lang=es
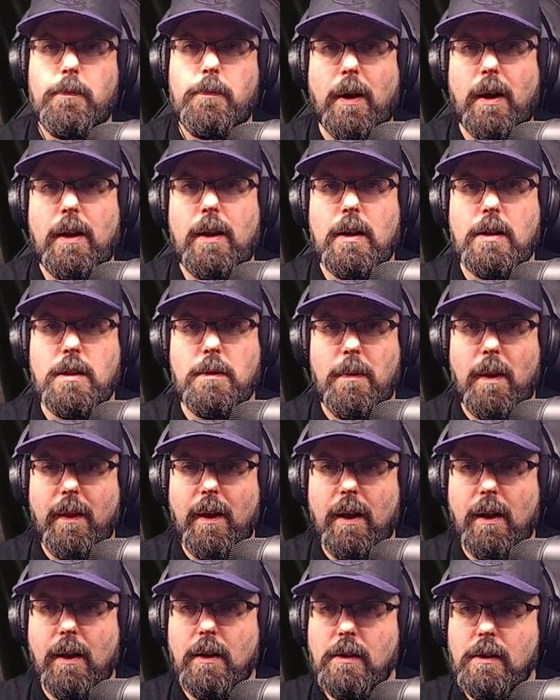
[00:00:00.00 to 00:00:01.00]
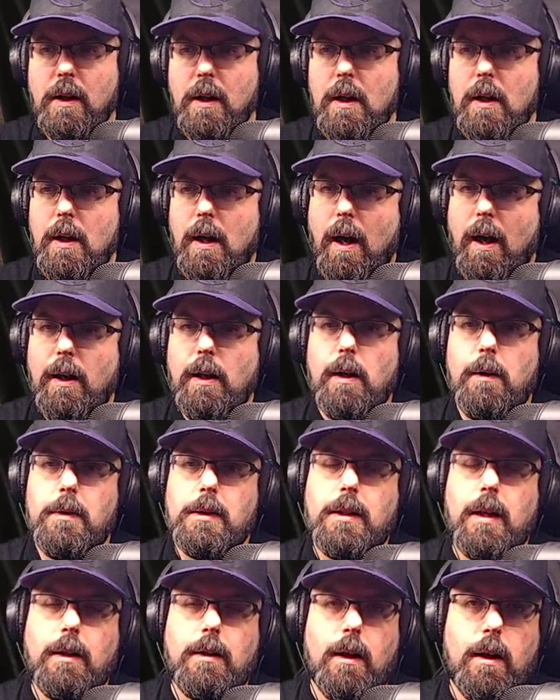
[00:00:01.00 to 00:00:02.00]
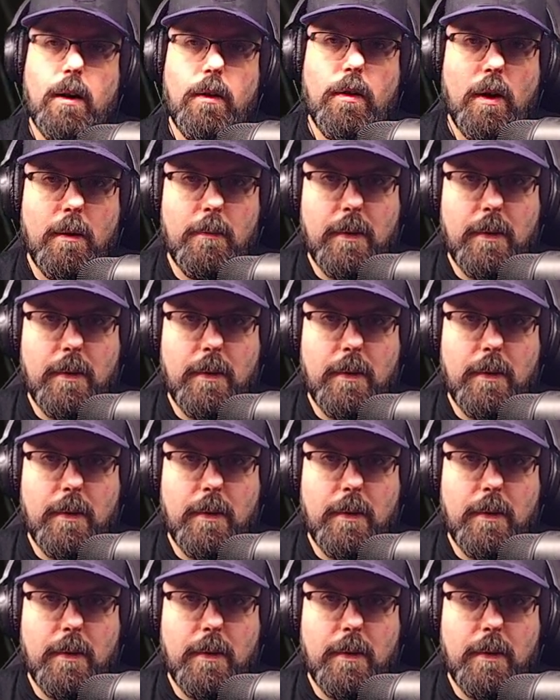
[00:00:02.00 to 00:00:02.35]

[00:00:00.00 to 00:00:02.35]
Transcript: pequeñas y medianas. Hay naves que aterrizan en